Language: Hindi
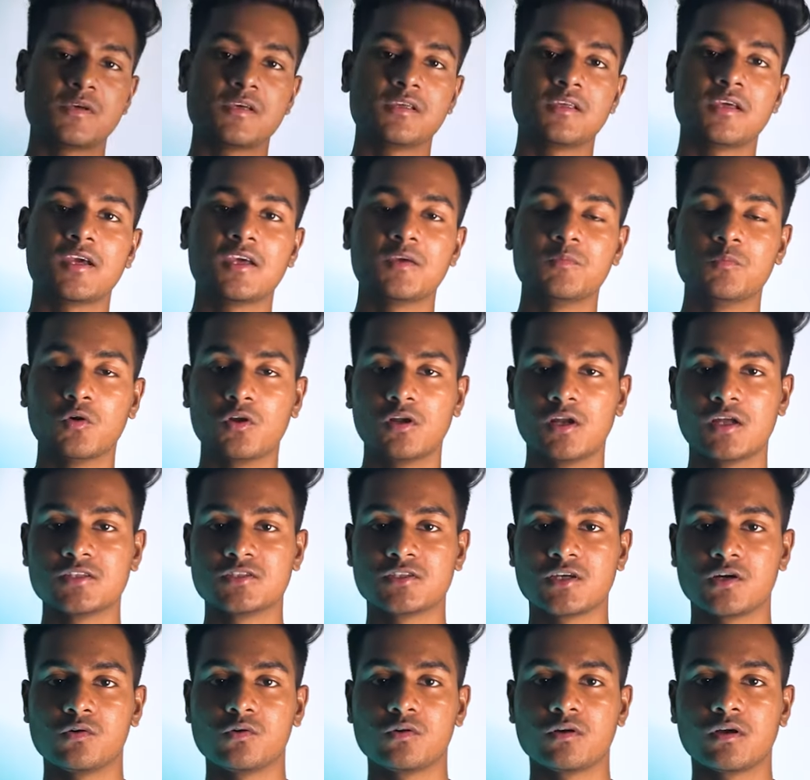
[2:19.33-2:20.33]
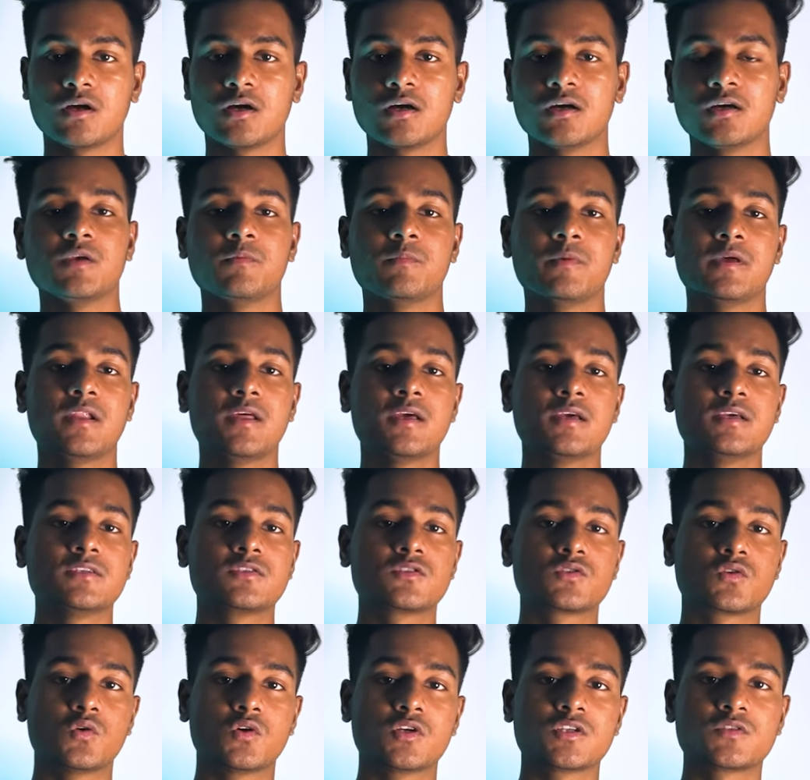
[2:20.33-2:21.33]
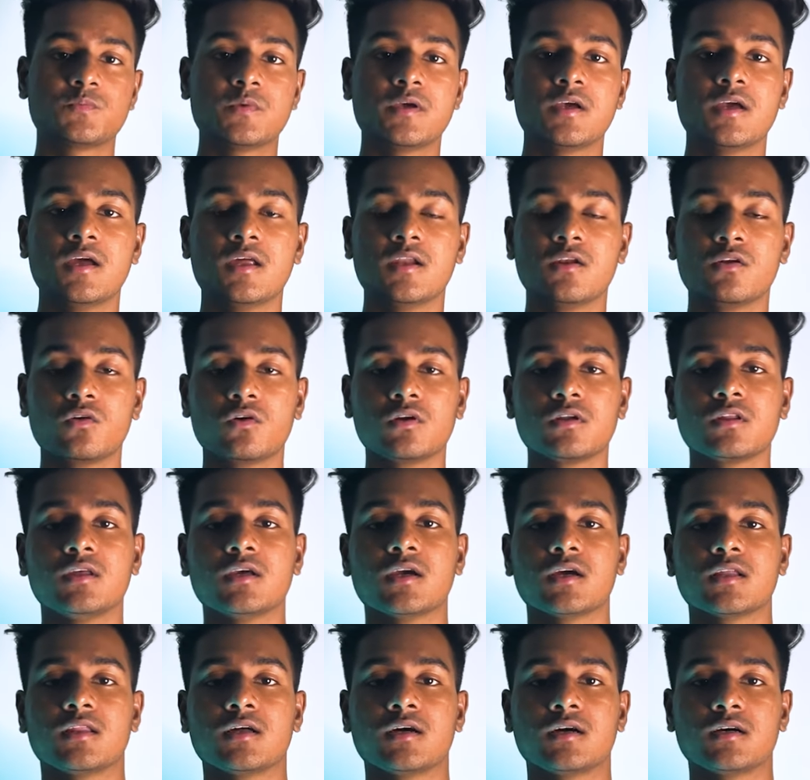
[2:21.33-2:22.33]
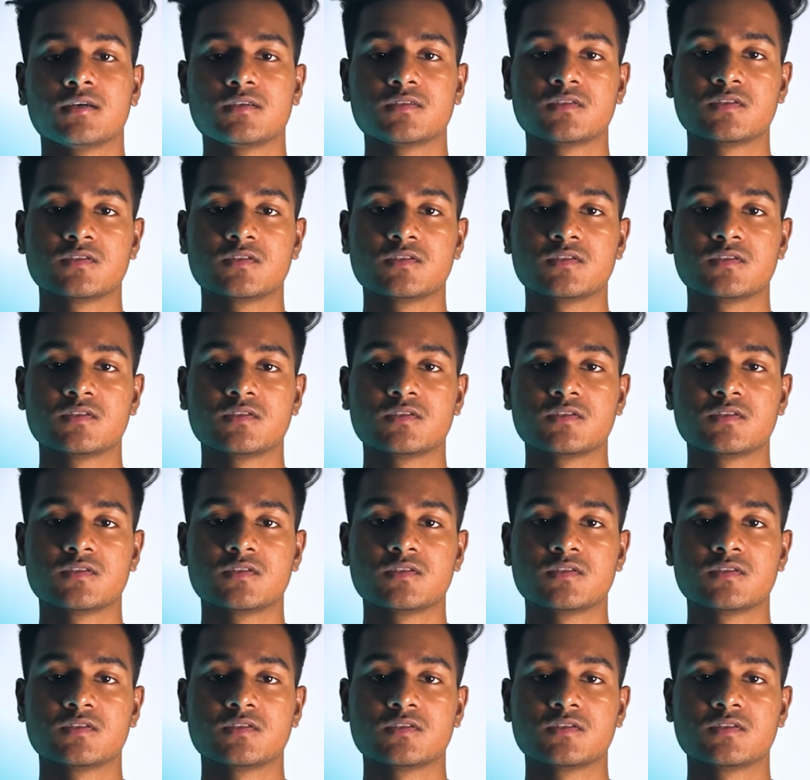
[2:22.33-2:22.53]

में यही बोलना चाहूँगा कि मैंने इस कोर्स में एनरोल किया था